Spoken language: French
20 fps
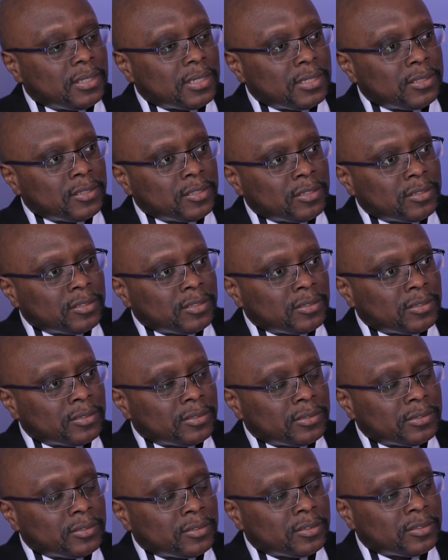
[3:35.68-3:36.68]
euh,
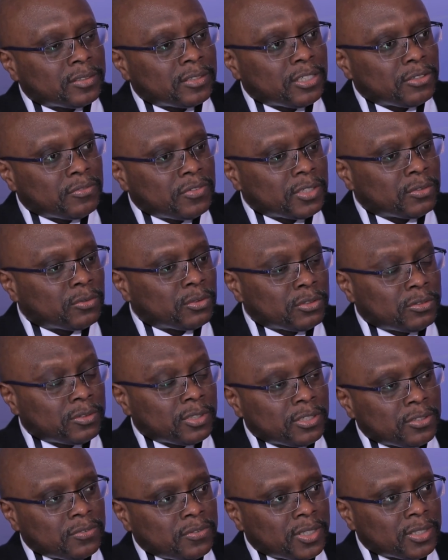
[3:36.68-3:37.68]
transfert,
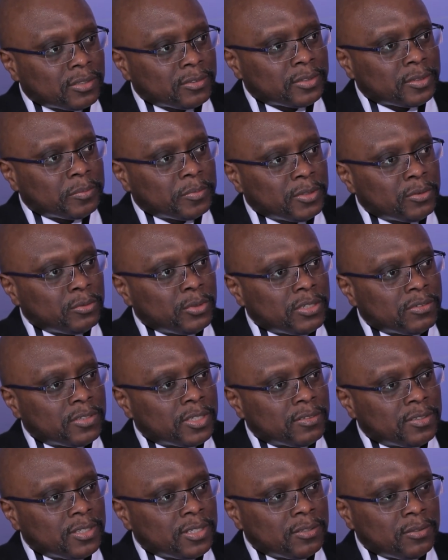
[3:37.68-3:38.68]
transfert
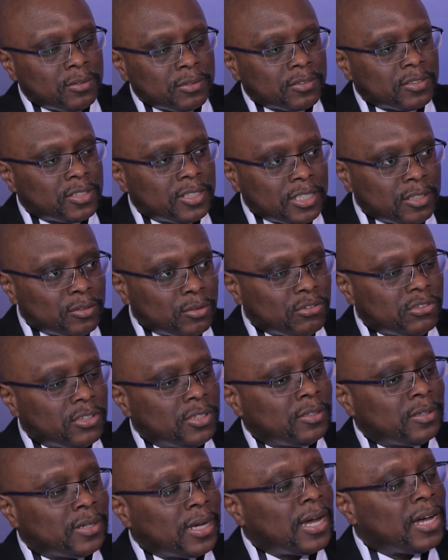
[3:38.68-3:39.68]
du donc c'est la
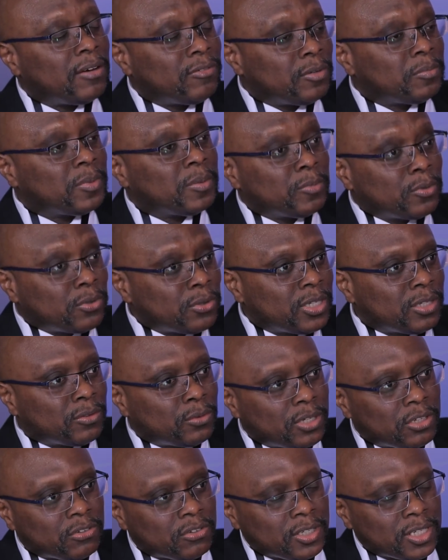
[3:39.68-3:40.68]
2G avant même que la
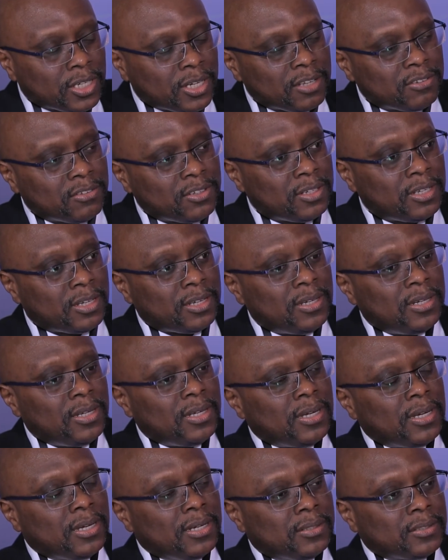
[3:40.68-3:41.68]
3G, et la 4G
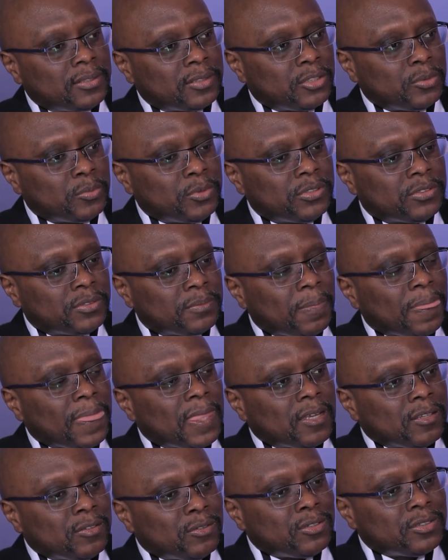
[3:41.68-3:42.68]
euh, commencent.
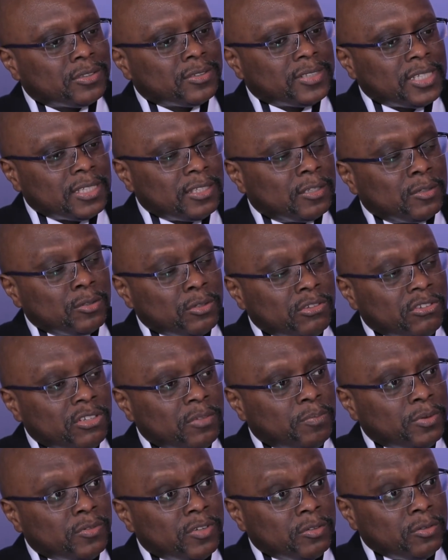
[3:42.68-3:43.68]
Donc ces technologies
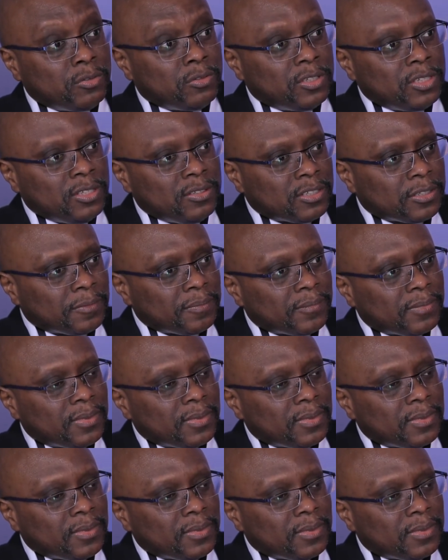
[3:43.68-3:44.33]
peuvent être utilisées.